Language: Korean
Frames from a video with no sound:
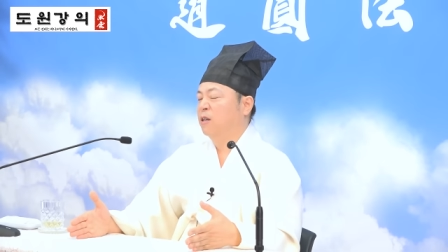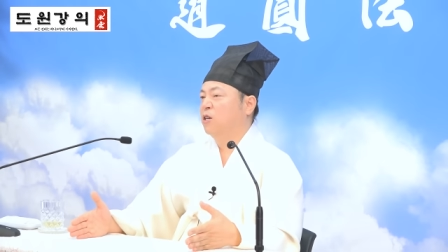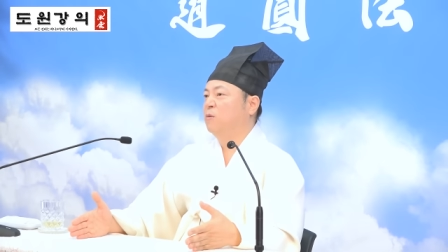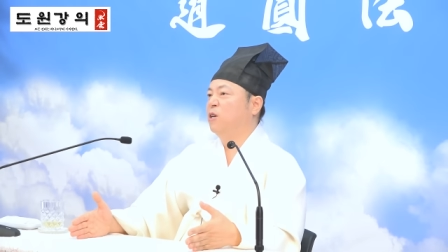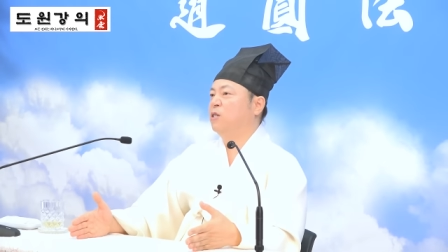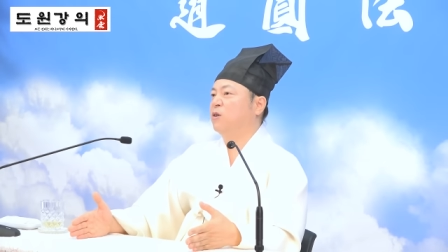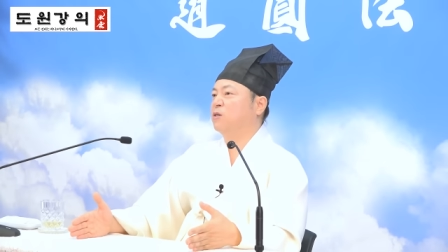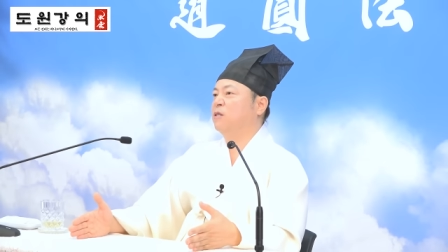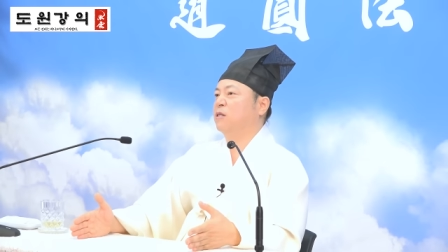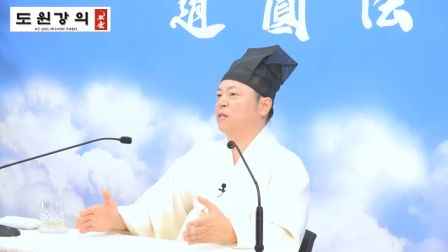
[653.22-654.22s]
그러면
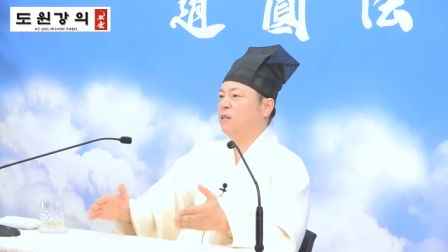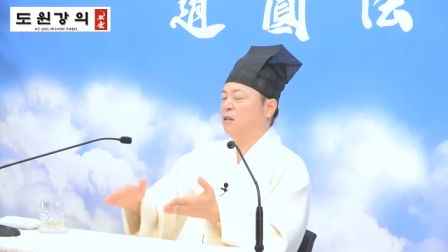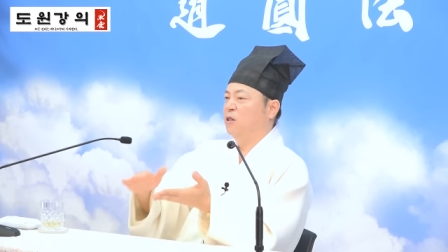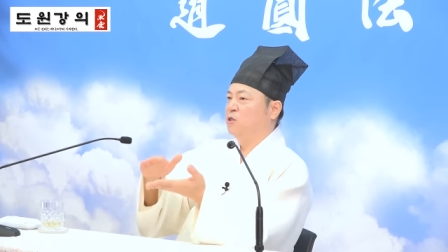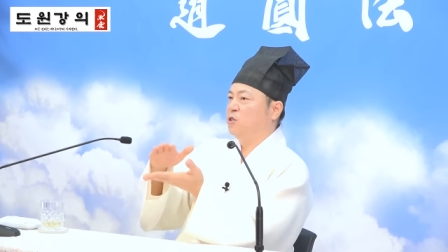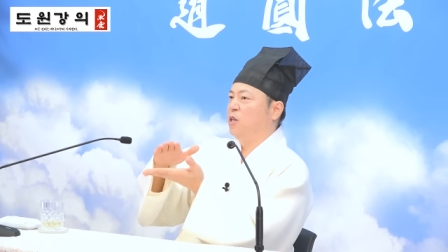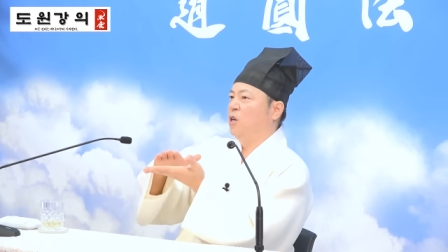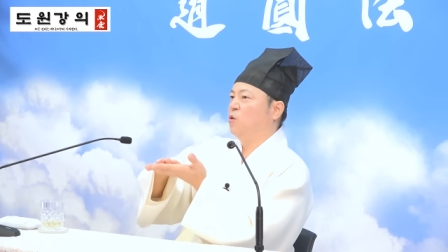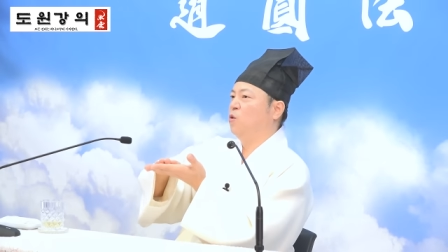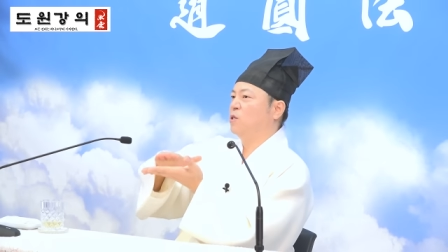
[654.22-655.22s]
이것은
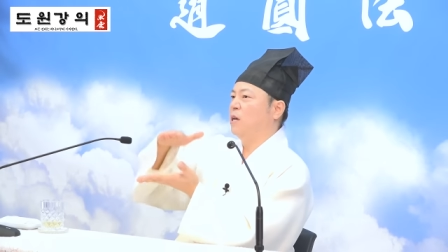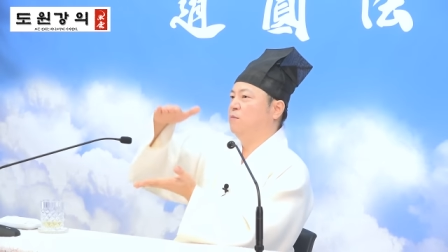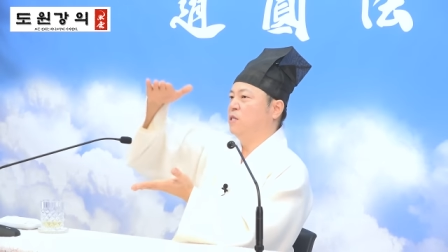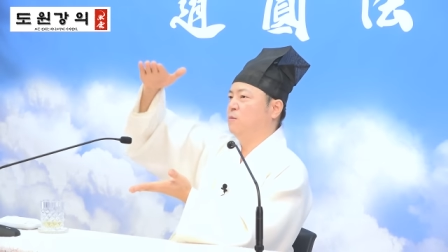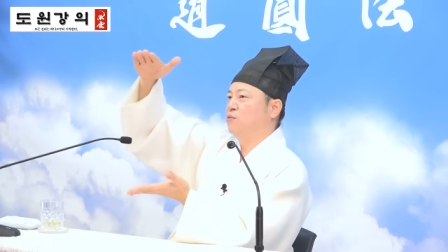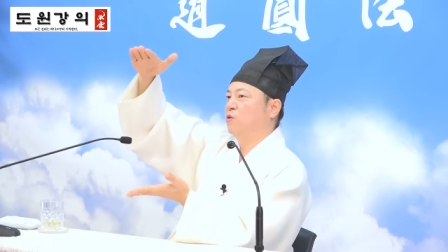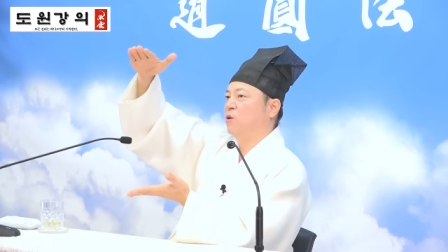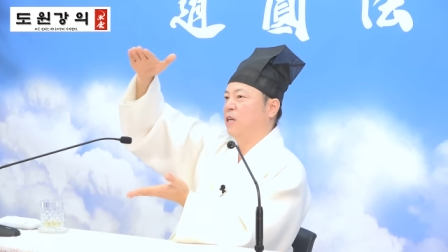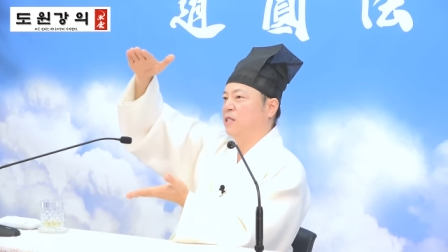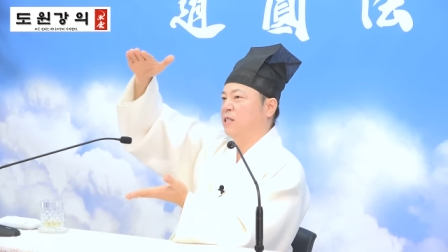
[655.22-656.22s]
최고
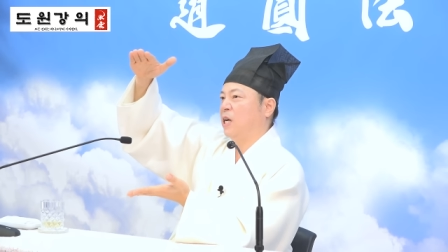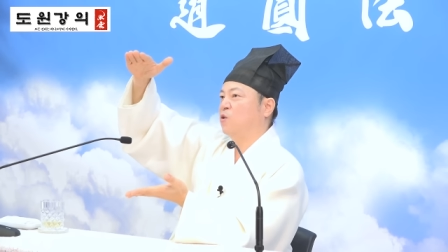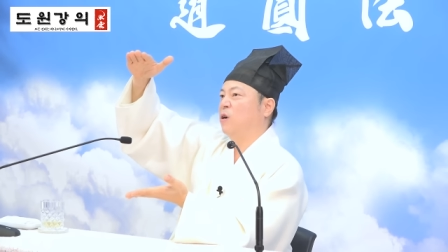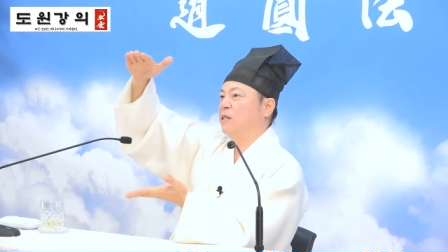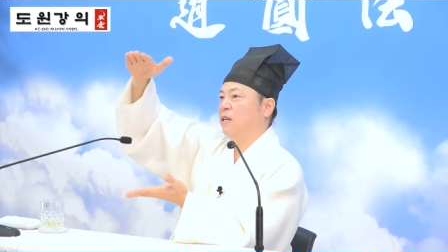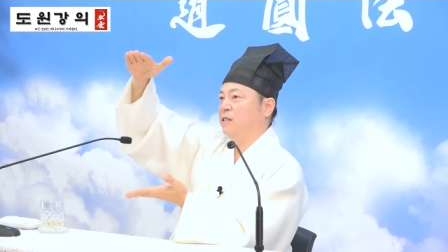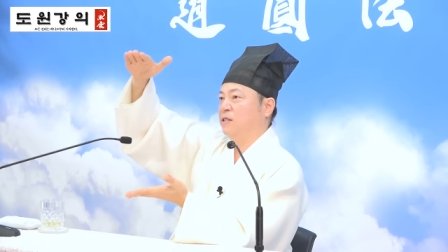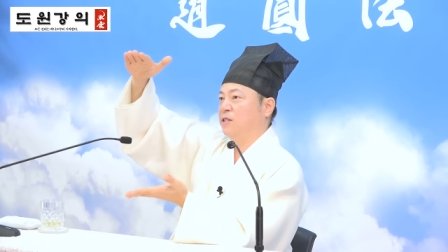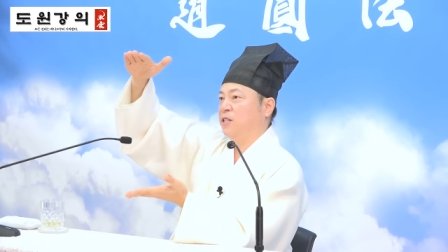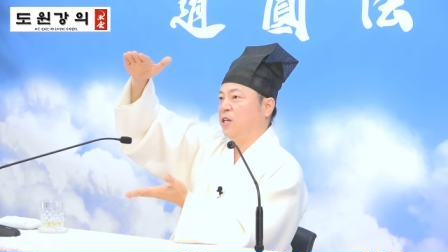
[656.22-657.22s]
30%까지 작용한다는
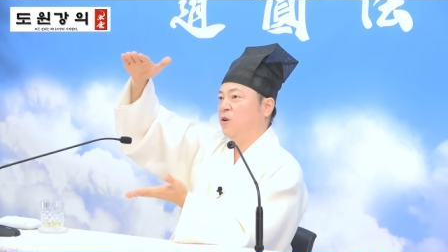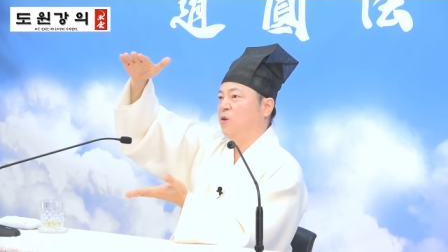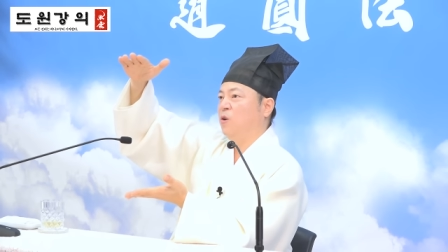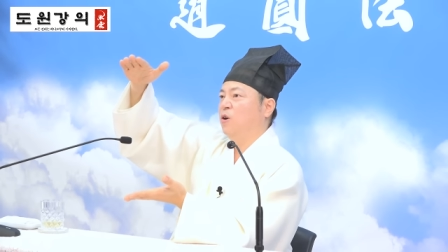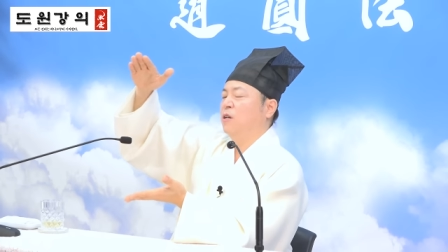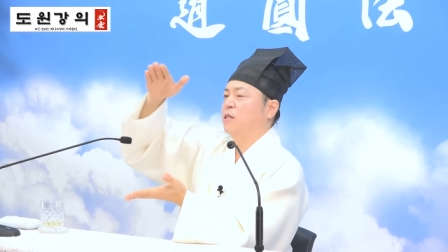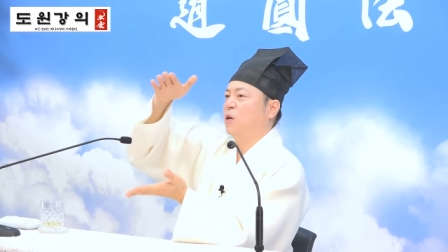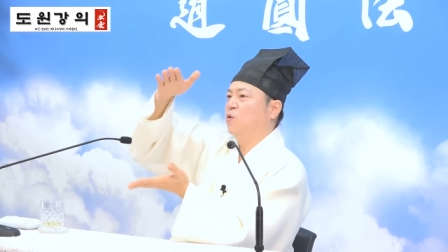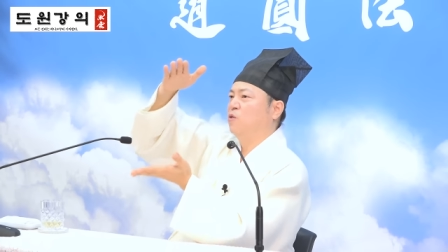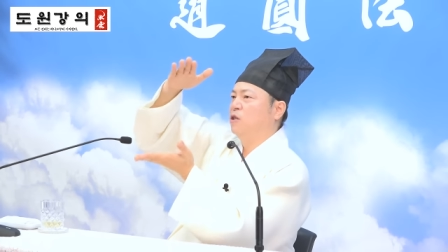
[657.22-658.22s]
뜻이에요.
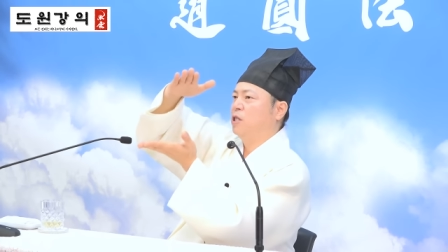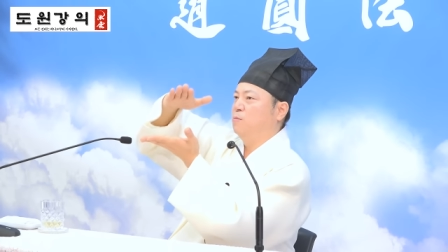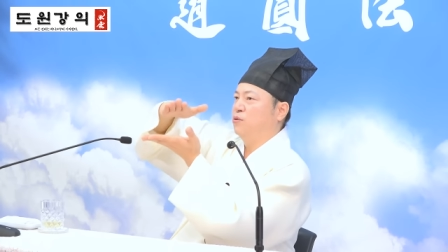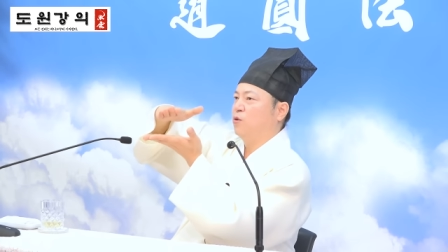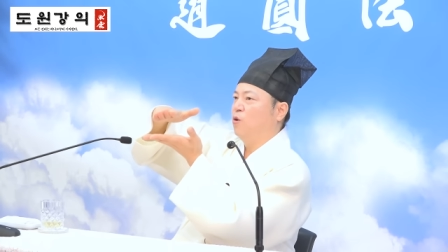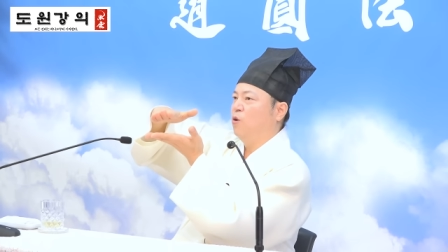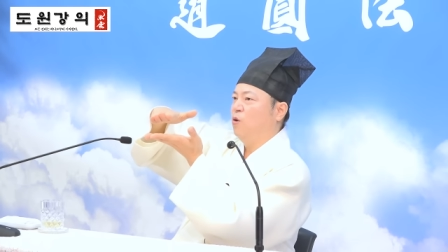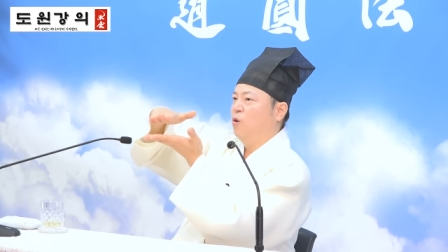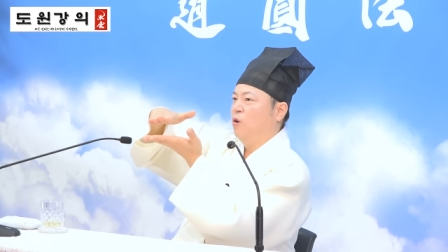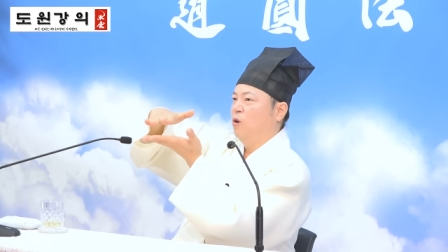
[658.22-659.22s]
때로는
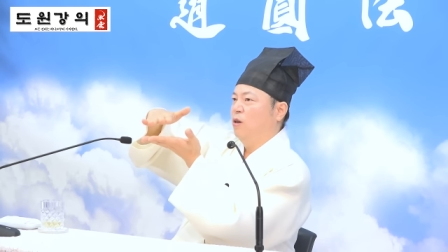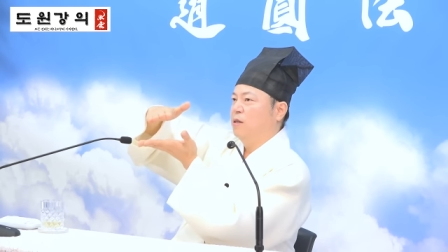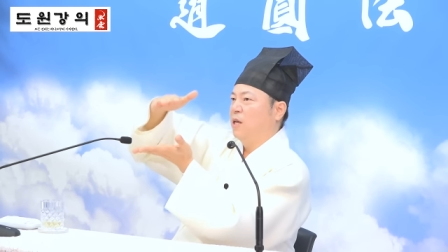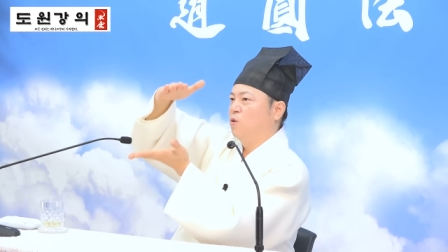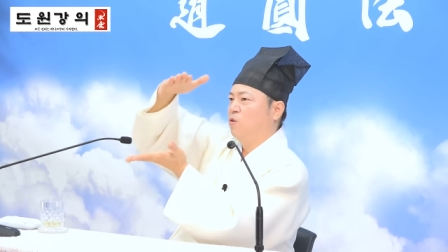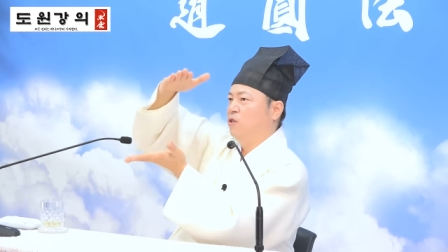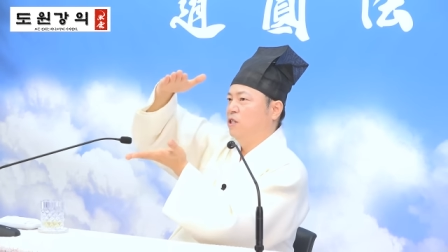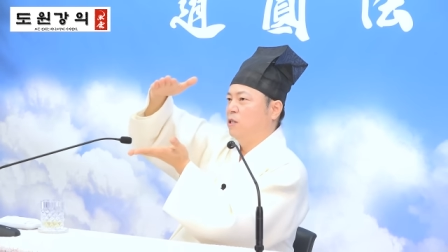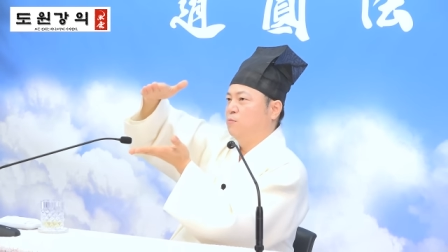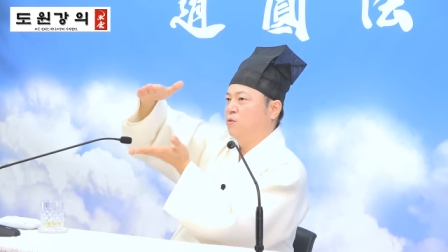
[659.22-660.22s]
10%, 때로는
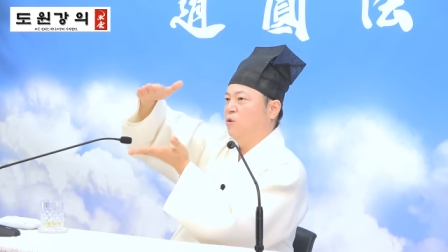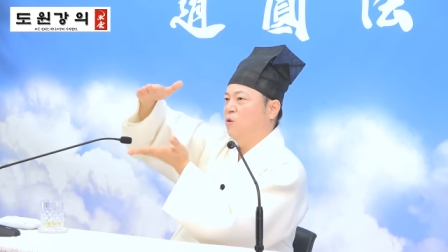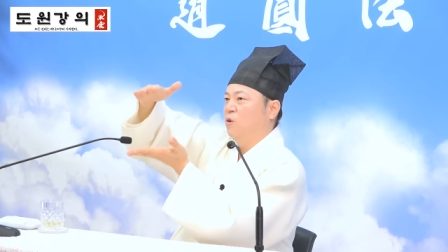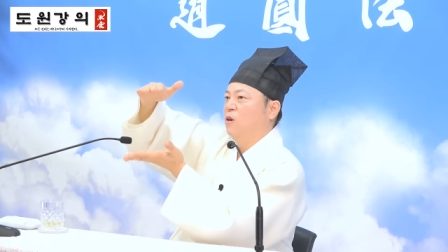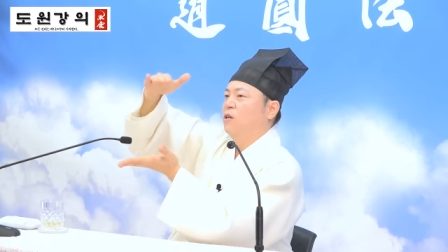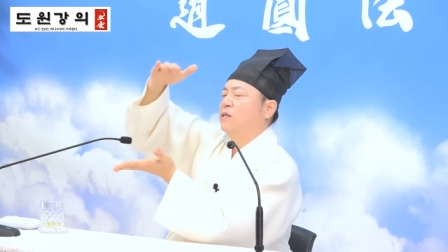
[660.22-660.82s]
20%,